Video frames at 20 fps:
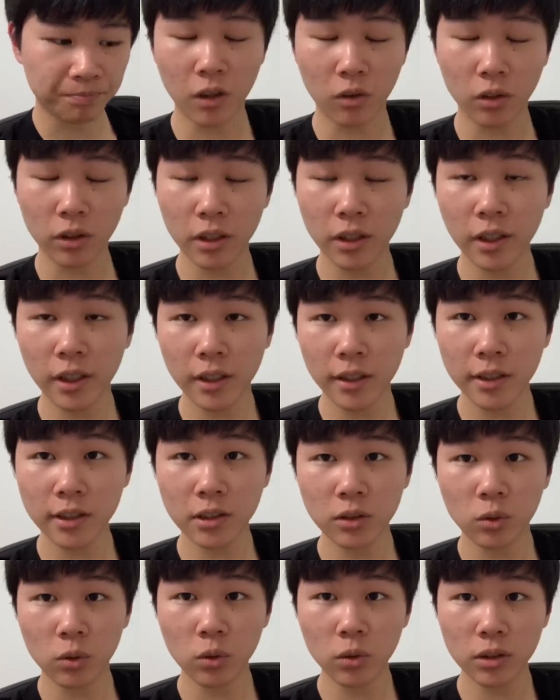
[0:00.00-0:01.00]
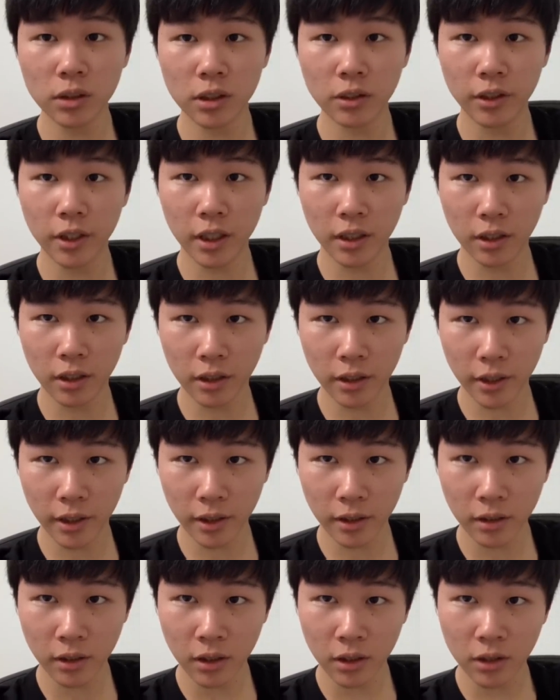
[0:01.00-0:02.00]
まあこれはね、一高校生の意見なん
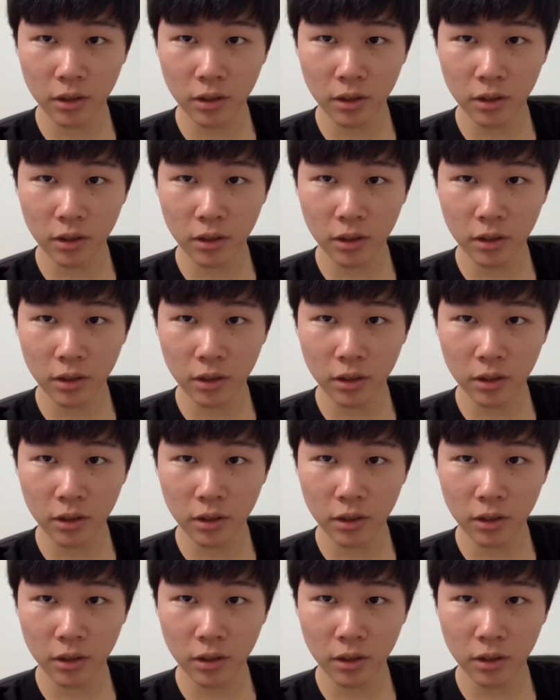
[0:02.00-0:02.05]
で、